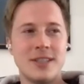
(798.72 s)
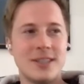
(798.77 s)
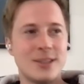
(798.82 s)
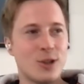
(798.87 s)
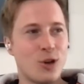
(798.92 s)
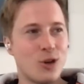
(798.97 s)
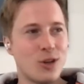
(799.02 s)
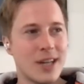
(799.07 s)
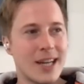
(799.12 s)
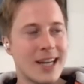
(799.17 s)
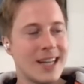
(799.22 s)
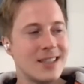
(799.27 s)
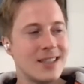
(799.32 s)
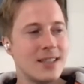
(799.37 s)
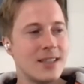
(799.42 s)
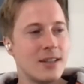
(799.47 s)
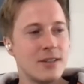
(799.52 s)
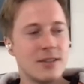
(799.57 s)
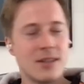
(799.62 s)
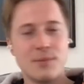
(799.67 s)
noch nichts
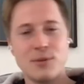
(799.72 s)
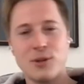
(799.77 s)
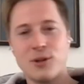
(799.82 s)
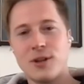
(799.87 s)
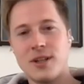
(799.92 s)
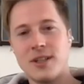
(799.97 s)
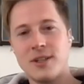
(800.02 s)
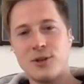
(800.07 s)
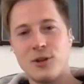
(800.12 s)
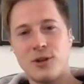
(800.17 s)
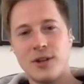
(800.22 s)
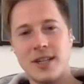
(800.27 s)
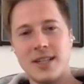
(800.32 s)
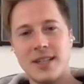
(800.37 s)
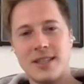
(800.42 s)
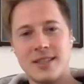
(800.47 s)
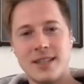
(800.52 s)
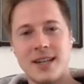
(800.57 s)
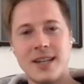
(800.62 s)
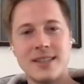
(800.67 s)
konkret sagen und habe noch keine
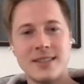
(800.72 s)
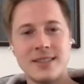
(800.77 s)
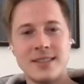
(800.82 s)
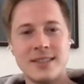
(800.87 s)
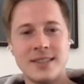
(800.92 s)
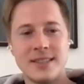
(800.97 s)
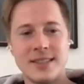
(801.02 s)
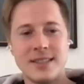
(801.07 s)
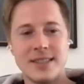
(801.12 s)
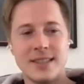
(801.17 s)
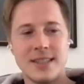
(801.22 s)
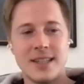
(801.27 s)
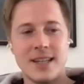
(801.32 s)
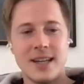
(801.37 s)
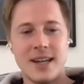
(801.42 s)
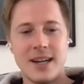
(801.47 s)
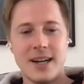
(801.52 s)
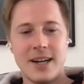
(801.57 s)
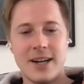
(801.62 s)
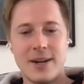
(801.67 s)
konkreten Daten.
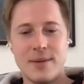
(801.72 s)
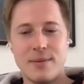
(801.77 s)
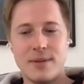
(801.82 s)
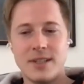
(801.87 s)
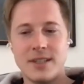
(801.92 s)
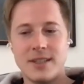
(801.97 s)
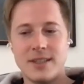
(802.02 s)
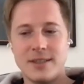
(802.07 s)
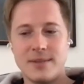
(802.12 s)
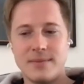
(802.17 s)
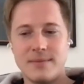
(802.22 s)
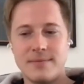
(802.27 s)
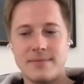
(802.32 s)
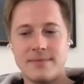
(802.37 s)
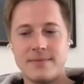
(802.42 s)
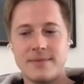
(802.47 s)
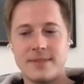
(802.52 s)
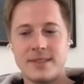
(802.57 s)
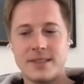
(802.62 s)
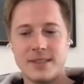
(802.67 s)
Aber
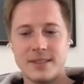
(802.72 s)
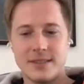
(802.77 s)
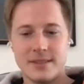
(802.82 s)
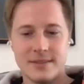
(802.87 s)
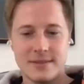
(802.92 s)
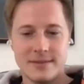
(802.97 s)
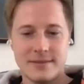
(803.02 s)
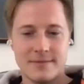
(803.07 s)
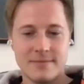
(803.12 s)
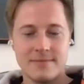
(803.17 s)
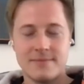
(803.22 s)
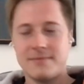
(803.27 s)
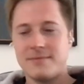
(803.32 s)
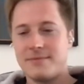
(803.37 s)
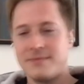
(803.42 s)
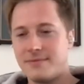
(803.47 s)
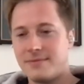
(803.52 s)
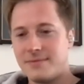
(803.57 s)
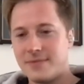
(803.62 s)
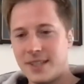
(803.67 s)
ähm,
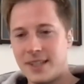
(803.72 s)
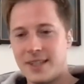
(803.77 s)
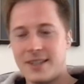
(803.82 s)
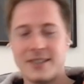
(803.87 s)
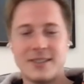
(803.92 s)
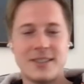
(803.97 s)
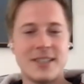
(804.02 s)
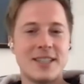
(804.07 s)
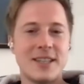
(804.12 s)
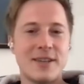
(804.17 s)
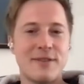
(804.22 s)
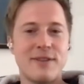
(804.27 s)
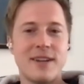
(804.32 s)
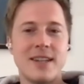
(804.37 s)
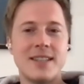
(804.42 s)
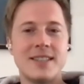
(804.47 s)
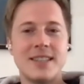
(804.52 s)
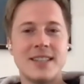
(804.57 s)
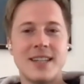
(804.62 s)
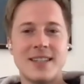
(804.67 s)
ja,
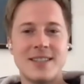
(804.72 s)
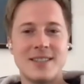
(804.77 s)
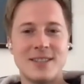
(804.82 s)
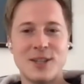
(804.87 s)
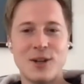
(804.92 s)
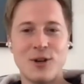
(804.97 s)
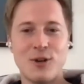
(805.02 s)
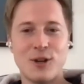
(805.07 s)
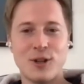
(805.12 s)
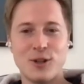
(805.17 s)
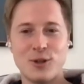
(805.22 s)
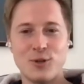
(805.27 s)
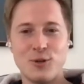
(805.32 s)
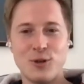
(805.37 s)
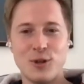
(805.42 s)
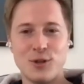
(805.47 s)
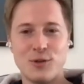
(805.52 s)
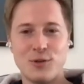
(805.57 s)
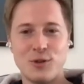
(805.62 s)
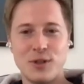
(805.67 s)
ZDF-Fernsehgarten sieht auch ganz
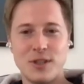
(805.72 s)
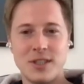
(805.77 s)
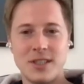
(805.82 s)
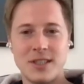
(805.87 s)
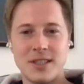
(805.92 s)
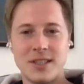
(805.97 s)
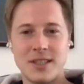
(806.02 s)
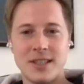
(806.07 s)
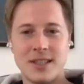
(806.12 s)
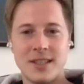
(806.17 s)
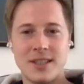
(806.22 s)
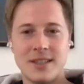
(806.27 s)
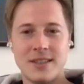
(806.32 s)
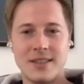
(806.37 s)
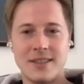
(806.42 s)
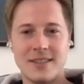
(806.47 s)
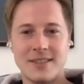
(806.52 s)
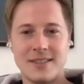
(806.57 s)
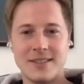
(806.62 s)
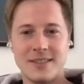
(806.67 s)
gut aus für dieses
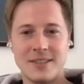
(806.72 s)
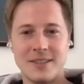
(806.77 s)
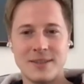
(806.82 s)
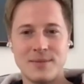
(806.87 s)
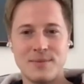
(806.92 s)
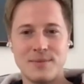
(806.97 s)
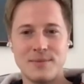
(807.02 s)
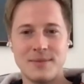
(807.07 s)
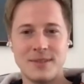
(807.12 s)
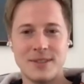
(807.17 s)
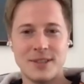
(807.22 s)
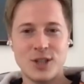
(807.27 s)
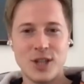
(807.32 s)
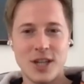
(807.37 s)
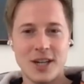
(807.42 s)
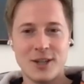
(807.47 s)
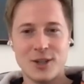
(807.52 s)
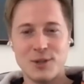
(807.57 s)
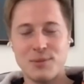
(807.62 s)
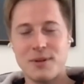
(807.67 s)
Jahr. Ähm,
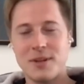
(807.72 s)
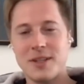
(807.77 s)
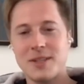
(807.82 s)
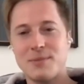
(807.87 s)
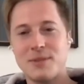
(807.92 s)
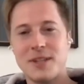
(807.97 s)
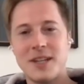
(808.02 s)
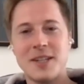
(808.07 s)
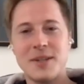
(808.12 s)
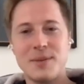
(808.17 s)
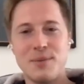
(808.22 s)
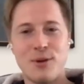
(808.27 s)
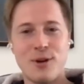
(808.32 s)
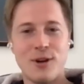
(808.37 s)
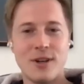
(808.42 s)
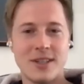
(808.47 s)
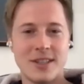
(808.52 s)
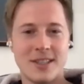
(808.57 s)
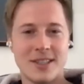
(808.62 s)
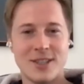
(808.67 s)
Schlagerspaß mit Andy
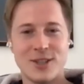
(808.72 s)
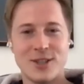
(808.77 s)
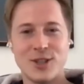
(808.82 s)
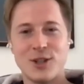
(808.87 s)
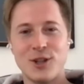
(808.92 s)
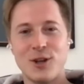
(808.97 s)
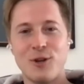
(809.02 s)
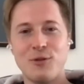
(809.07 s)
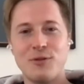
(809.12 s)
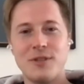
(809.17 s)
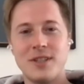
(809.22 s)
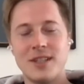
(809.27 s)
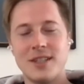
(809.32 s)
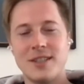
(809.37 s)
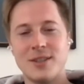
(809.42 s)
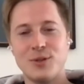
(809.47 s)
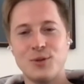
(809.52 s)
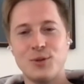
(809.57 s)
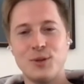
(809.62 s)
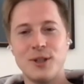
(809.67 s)
Borg schaut auch wieder
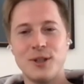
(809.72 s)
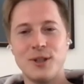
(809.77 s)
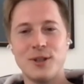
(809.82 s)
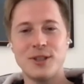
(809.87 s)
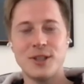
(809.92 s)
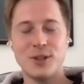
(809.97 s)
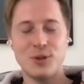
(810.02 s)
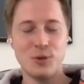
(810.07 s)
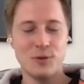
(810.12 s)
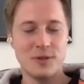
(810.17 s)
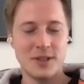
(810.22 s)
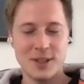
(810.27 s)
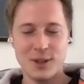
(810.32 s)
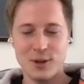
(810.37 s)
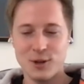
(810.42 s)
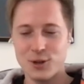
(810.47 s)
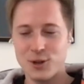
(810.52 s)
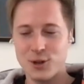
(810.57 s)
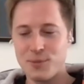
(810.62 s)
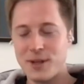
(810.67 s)
ganz gut aus. Da durfte ich
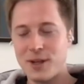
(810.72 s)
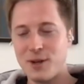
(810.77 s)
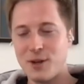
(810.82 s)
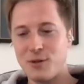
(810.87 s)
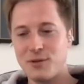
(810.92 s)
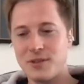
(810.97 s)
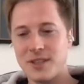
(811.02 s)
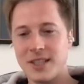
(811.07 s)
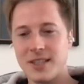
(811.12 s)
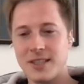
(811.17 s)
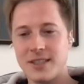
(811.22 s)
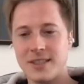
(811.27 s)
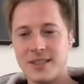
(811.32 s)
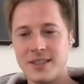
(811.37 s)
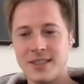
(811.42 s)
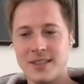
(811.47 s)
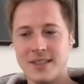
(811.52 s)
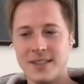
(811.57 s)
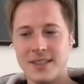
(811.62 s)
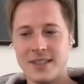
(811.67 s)
ja mhm. auch schon mal auftreten.
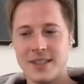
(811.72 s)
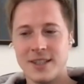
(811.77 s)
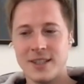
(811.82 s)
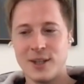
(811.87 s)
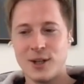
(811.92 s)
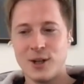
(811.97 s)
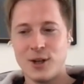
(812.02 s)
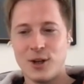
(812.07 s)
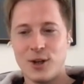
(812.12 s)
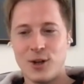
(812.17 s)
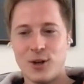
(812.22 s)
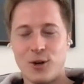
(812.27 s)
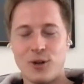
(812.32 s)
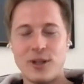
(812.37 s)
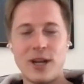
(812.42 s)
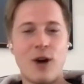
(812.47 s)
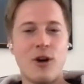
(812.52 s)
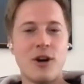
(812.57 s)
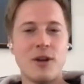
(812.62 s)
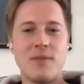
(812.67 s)
Genau.
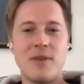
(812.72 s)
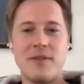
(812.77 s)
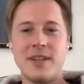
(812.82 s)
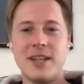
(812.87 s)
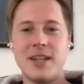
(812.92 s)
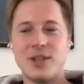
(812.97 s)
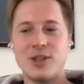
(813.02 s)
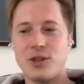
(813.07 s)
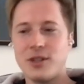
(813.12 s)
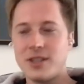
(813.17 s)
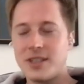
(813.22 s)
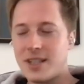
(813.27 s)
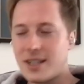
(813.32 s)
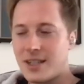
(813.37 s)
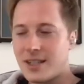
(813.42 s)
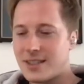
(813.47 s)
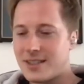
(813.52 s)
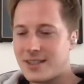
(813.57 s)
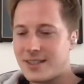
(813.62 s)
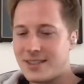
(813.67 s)
Und auch immer wieder
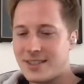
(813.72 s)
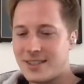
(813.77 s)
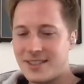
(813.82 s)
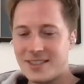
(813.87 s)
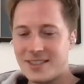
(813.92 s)
sonntags